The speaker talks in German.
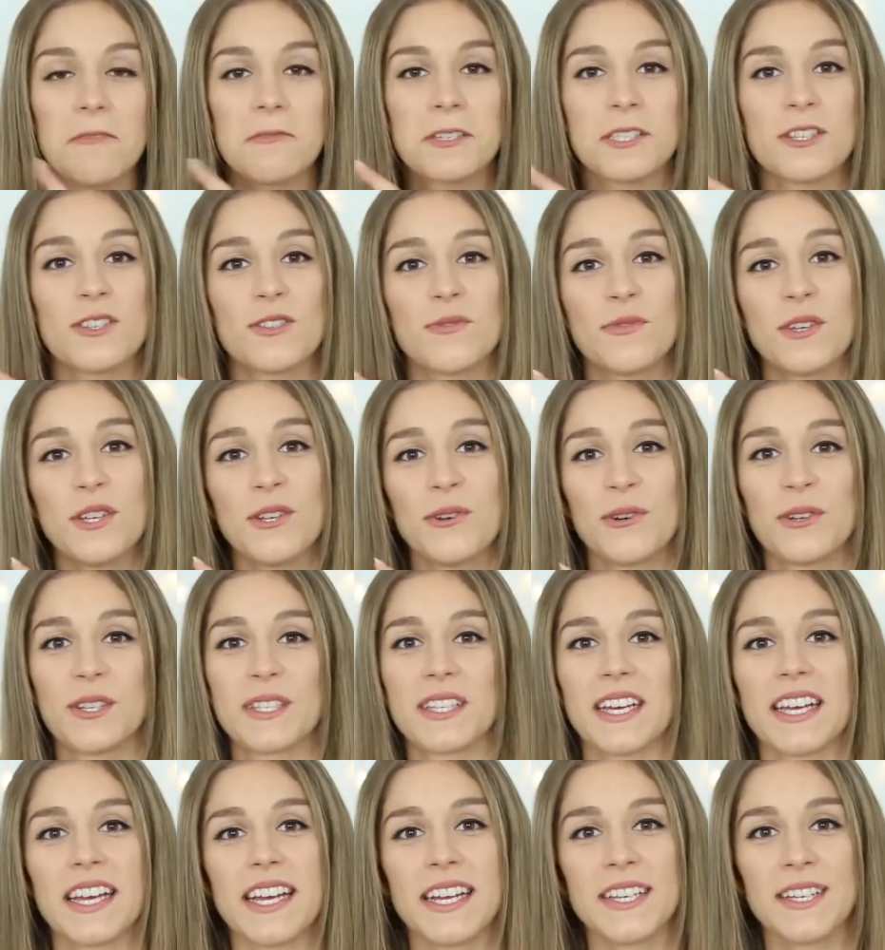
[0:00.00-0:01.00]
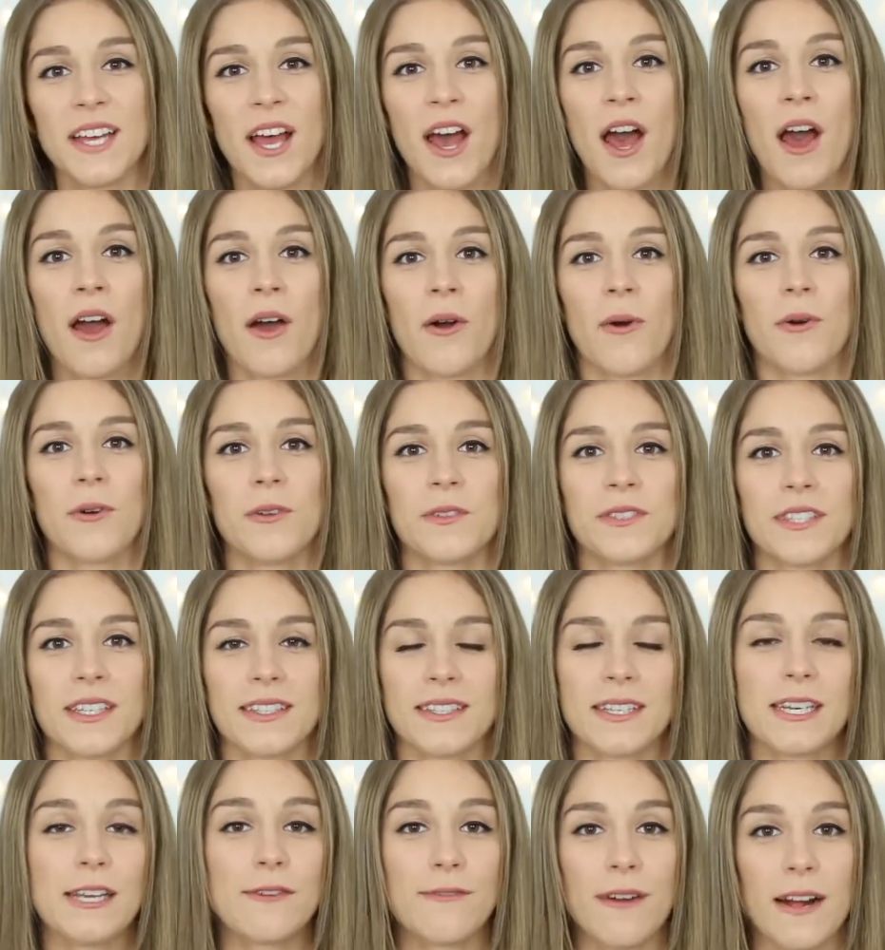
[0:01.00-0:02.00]
habe ich das Video gedreht. Und
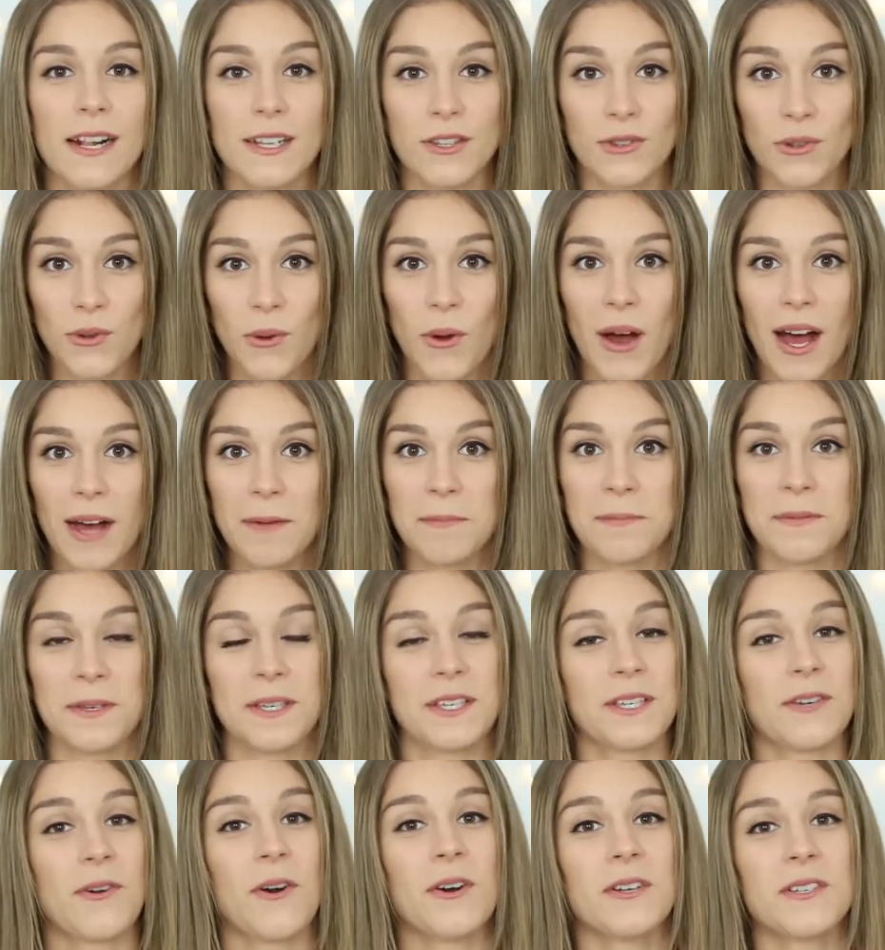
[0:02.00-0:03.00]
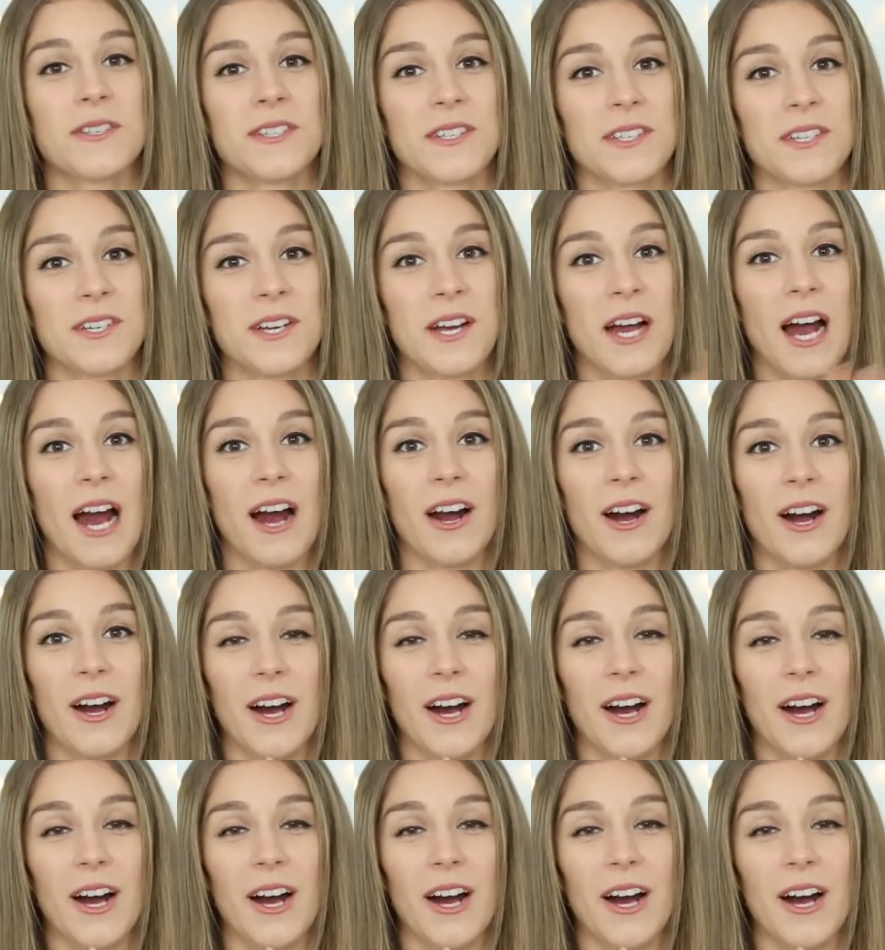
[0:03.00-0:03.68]
es lief halt so ab, ich konnte